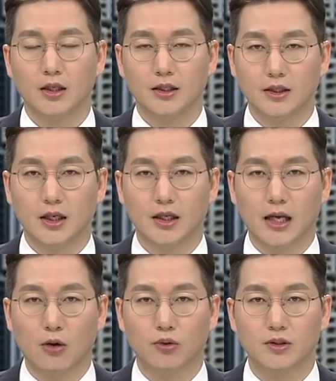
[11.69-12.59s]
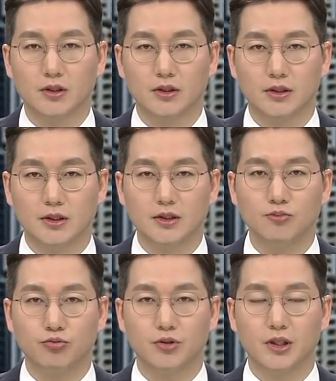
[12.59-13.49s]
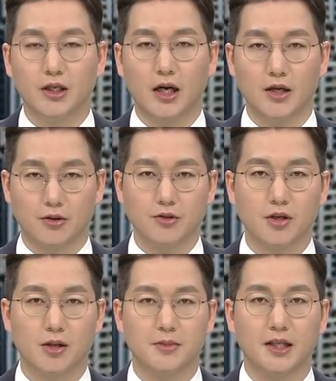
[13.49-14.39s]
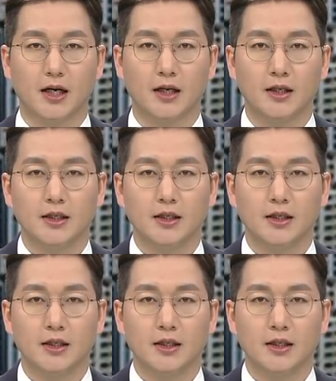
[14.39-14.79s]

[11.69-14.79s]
잇따라 나오는 등 들뜬 분위기가 역력합니다.